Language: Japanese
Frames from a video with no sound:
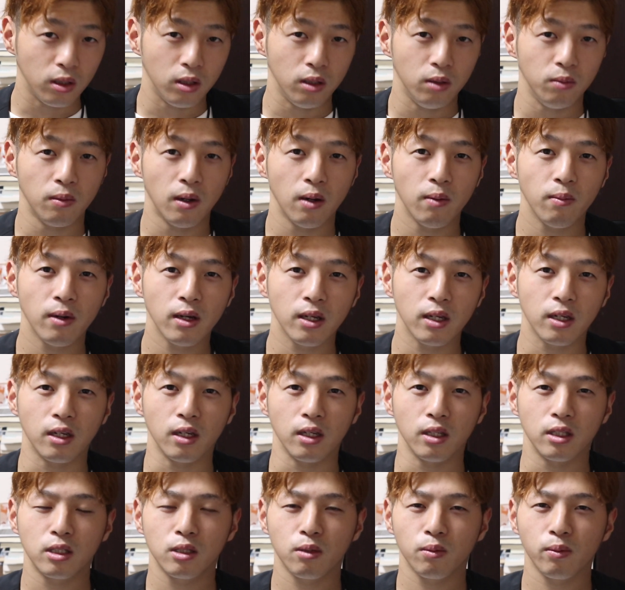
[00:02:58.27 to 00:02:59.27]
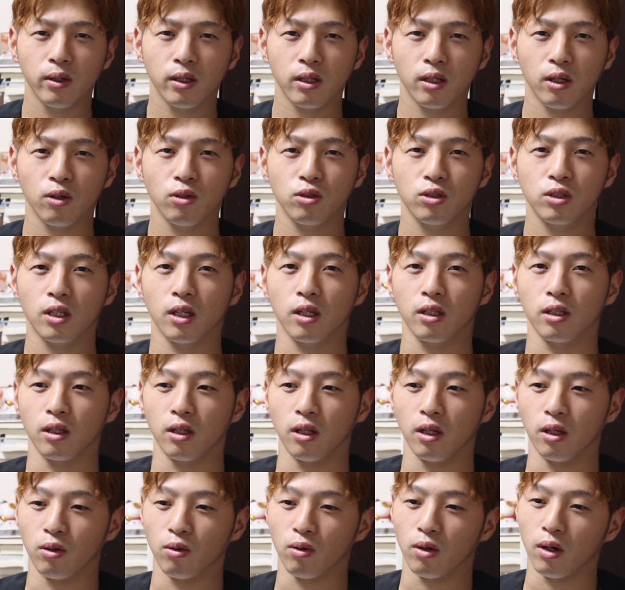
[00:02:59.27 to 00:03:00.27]
今までで一番楽しかった
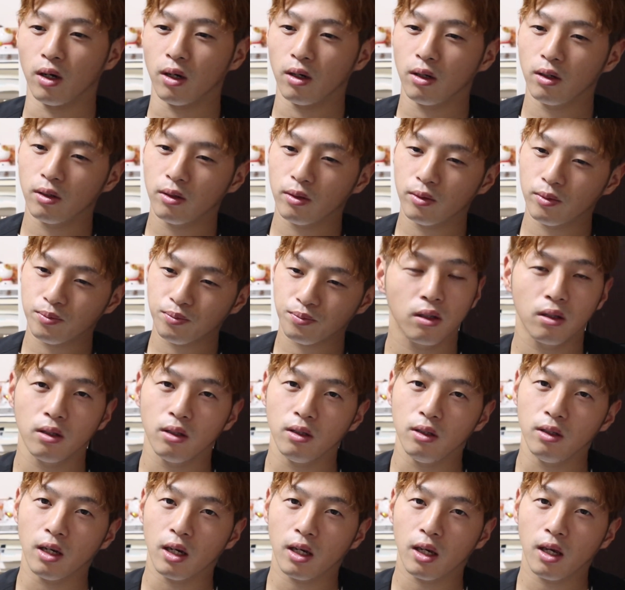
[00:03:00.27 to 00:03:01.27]
デートか夜